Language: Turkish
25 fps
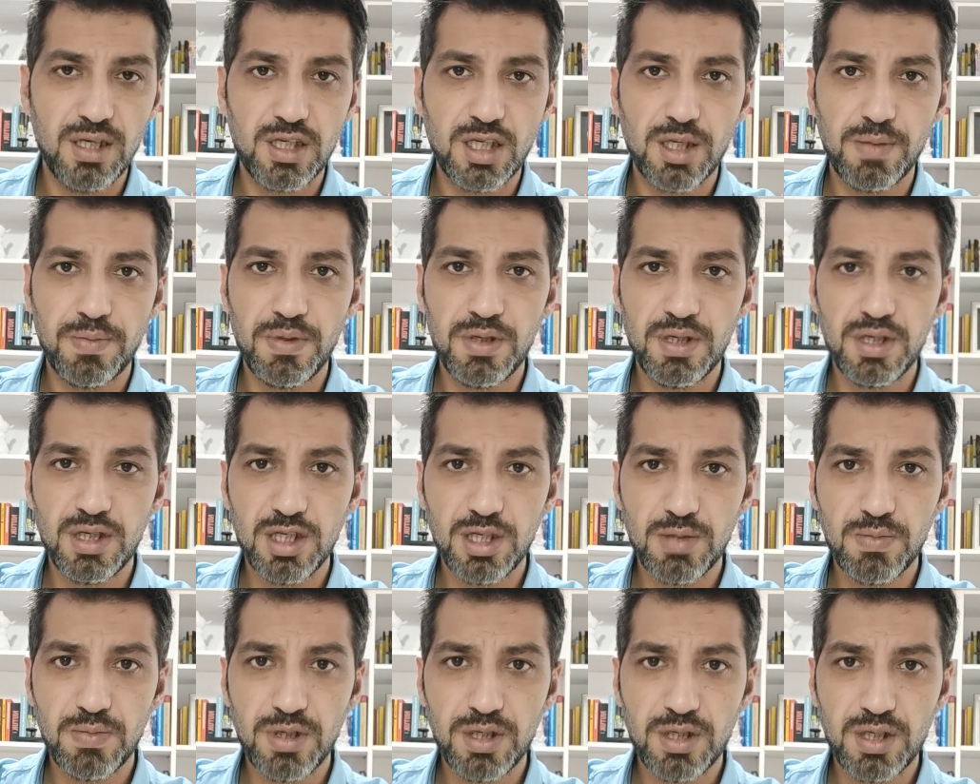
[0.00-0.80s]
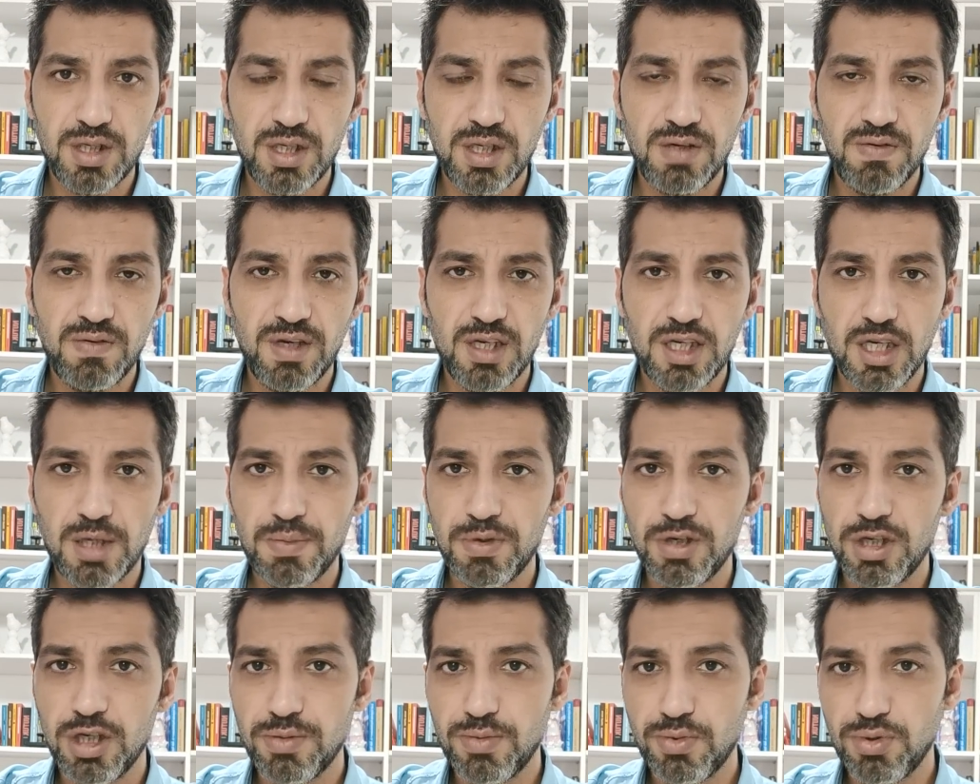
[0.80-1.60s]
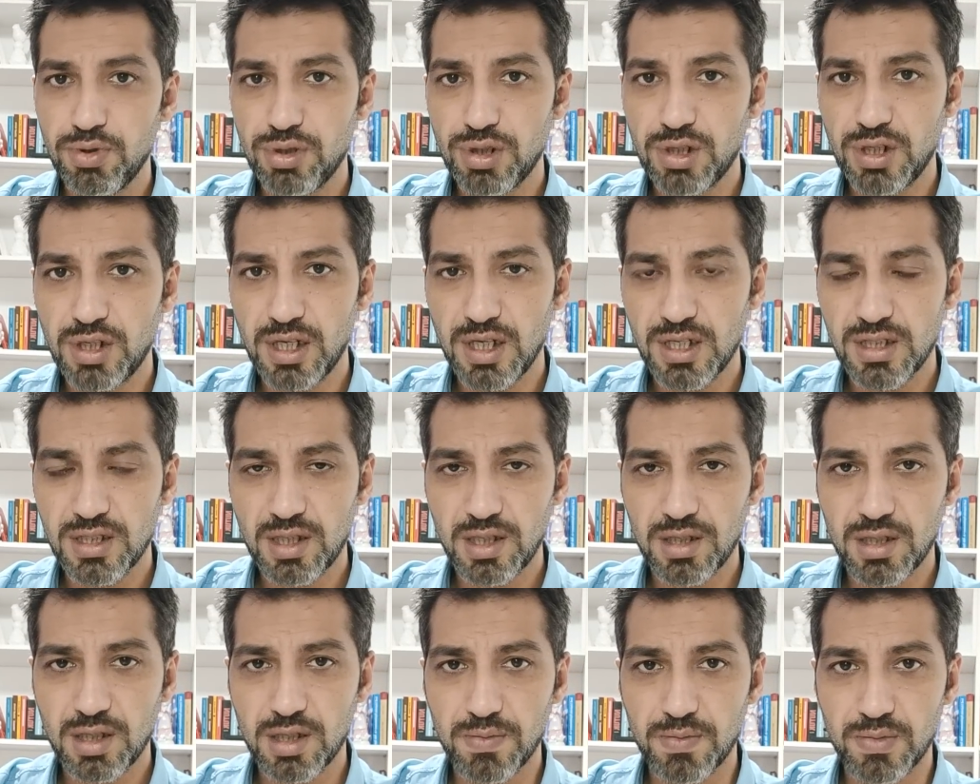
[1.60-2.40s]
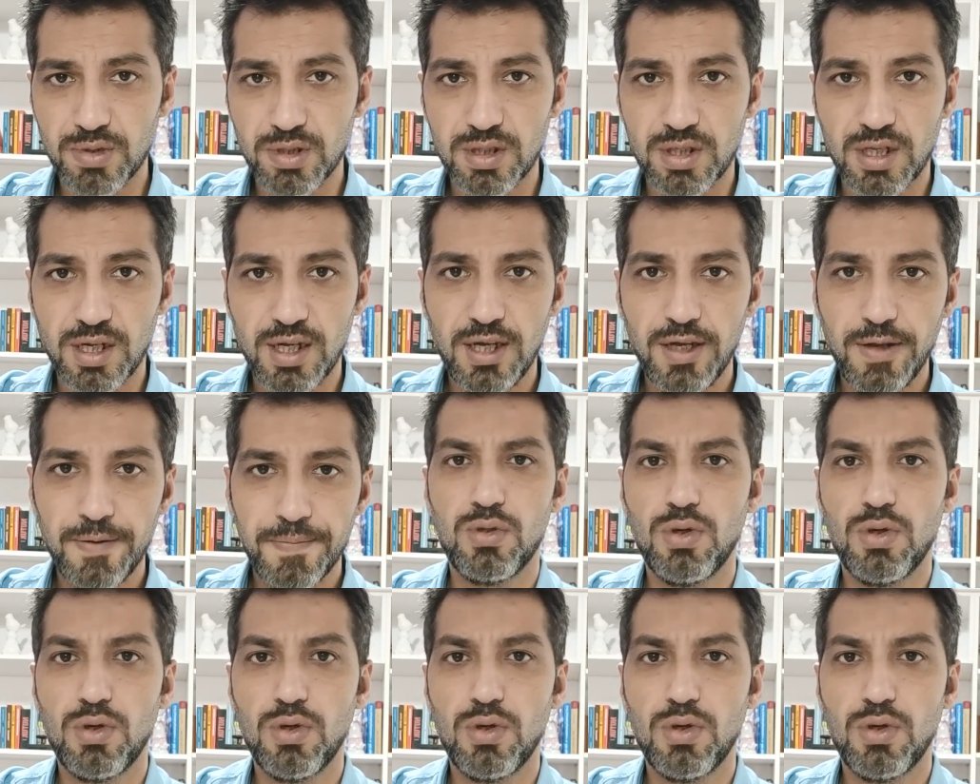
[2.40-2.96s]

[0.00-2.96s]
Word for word: 2022 ve 2023 kıyasladığımızda